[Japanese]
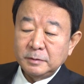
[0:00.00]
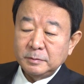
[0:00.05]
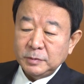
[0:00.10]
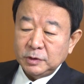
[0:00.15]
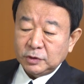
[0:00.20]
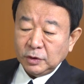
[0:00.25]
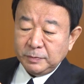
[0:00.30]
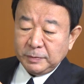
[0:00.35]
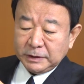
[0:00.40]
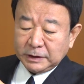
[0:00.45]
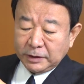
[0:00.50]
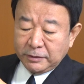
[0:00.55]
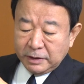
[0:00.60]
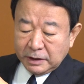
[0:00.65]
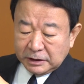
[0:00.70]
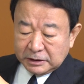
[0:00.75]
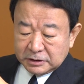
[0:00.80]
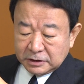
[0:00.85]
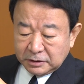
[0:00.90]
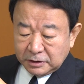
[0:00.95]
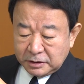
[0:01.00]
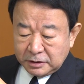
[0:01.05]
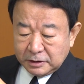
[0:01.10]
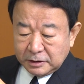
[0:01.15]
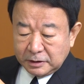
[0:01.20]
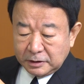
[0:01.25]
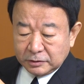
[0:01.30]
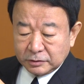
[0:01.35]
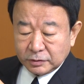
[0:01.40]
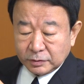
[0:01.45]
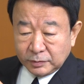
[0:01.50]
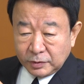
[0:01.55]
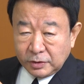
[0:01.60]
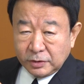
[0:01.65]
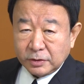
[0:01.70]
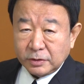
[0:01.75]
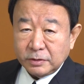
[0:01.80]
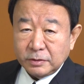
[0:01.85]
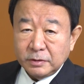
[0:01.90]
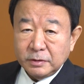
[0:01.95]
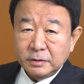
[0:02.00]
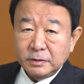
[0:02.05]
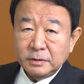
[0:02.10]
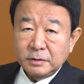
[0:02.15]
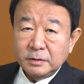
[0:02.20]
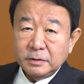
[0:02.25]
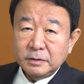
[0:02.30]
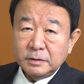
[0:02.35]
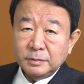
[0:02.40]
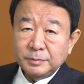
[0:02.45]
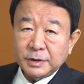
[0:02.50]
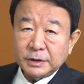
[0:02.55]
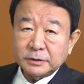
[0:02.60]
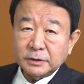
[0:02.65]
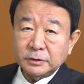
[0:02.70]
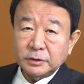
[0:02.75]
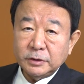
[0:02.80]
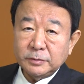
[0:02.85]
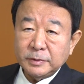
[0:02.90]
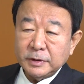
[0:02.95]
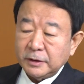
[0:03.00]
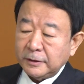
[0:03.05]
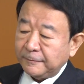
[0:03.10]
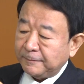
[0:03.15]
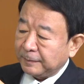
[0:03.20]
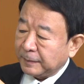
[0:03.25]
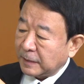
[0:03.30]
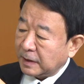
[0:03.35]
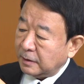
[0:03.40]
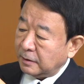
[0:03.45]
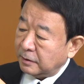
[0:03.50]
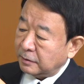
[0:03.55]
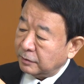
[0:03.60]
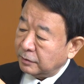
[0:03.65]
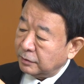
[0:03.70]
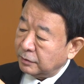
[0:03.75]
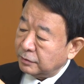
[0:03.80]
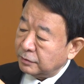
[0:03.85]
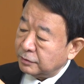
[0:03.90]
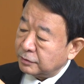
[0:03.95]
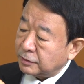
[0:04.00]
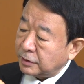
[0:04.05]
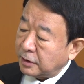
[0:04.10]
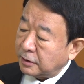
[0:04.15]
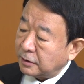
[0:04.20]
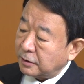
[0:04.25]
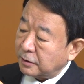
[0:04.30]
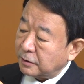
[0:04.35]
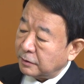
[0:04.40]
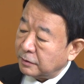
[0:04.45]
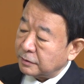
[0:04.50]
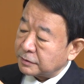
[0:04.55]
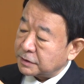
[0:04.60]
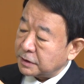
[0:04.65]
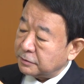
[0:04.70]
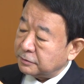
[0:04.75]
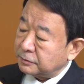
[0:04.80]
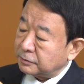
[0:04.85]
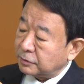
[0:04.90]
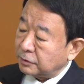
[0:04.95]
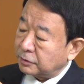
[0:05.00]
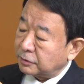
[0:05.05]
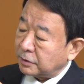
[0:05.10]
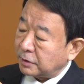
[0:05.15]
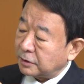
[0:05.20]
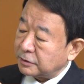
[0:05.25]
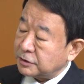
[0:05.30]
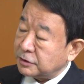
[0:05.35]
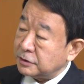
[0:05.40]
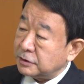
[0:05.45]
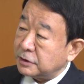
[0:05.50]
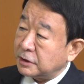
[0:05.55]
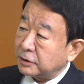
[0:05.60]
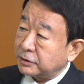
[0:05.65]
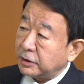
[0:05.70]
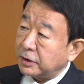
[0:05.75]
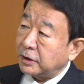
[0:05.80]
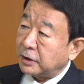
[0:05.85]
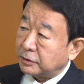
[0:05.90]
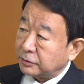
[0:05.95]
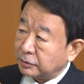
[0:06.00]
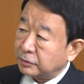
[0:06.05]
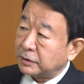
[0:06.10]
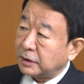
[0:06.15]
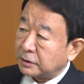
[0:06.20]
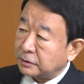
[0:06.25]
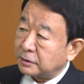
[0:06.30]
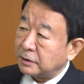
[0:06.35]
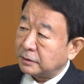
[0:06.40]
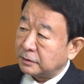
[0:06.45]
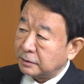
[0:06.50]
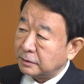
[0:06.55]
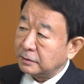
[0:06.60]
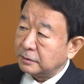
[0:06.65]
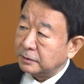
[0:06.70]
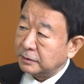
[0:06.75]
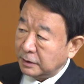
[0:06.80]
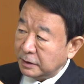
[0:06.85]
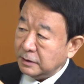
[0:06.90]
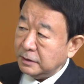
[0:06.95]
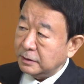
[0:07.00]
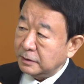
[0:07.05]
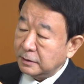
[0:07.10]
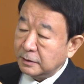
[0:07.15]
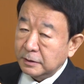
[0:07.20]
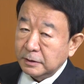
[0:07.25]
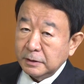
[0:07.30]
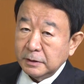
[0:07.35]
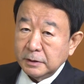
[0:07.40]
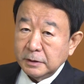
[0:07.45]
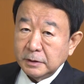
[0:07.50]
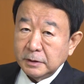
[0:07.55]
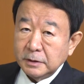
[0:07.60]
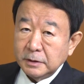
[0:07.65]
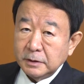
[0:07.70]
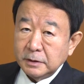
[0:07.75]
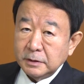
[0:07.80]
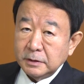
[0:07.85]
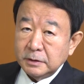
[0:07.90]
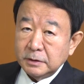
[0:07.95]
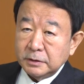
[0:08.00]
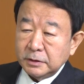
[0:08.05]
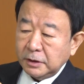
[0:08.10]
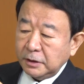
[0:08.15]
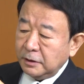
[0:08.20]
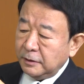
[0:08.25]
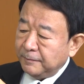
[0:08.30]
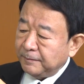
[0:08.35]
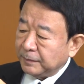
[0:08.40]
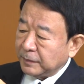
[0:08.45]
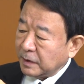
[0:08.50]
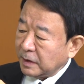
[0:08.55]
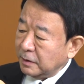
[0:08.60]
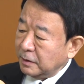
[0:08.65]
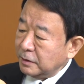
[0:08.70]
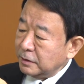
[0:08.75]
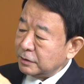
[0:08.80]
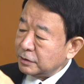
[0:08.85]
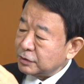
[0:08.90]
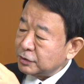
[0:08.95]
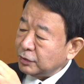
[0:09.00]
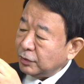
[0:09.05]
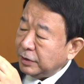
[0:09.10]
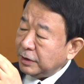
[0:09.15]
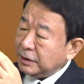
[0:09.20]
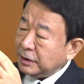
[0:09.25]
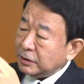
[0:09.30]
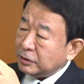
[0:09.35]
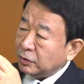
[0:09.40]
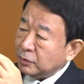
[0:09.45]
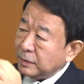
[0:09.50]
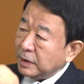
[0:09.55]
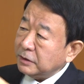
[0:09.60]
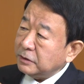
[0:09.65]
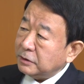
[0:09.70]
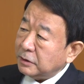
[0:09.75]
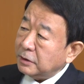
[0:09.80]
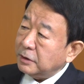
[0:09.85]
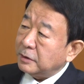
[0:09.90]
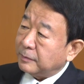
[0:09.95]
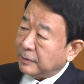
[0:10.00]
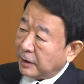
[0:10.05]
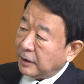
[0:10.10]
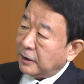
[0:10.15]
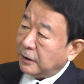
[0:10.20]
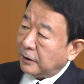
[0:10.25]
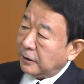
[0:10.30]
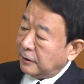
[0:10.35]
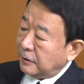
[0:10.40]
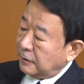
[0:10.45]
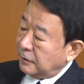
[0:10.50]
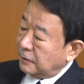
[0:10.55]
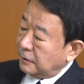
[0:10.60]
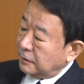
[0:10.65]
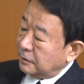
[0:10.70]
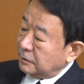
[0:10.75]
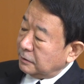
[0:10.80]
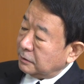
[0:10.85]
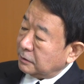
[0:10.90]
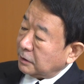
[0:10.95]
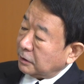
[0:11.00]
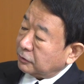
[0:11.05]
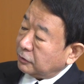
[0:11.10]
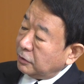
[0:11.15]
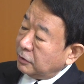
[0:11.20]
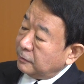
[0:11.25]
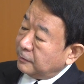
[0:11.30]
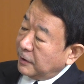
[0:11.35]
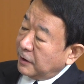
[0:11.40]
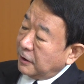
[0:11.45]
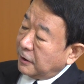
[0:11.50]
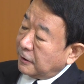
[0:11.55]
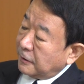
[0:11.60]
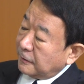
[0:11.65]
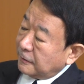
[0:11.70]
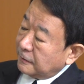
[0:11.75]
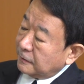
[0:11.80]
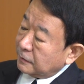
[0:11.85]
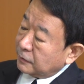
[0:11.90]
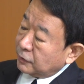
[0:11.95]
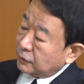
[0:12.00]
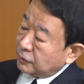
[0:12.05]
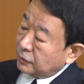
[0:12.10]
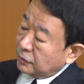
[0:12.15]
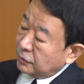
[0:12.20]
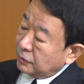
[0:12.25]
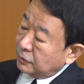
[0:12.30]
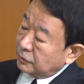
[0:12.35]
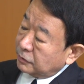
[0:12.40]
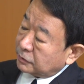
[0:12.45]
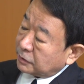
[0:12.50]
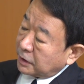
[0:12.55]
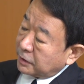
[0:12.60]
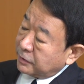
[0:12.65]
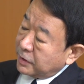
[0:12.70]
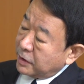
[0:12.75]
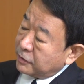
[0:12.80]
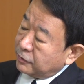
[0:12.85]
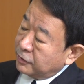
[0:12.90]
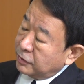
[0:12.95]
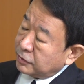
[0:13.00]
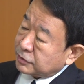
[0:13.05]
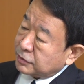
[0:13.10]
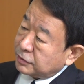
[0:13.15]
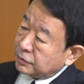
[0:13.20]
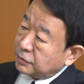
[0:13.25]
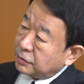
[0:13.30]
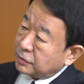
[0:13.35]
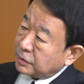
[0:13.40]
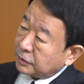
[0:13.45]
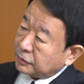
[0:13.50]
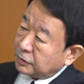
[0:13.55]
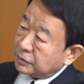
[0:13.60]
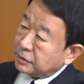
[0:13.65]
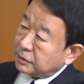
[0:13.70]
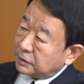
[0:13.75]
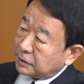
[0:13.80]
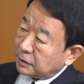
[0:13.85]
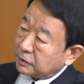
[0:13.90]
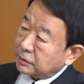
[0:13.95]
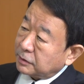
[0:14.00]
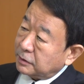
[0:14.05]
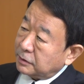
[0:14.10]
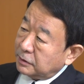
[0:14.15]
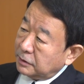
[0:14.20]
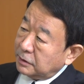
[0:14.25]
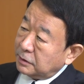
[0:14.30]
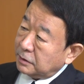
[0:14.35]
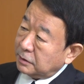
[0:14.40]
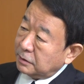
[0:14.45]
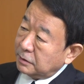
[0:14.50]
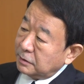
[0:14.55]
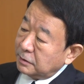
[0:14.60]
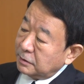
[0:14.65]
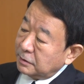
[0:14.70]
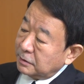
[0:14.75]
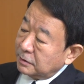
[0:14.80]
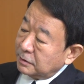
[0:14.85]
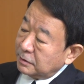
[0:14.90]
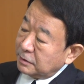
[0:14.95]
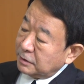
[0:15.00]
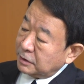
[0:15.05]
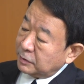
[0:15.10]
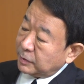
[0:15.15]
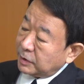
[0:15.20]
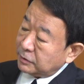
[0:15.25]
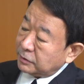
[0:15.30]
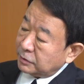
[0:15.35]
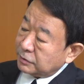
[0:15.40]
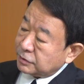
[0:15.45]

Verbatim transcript: 認めたわけじゃないけれども、まあ、例えばあのウクライナの政府にとったら信じがたい反応だった。ね、でそれで止まってれば例えばこの台湾を中国が取りに来た時に今まで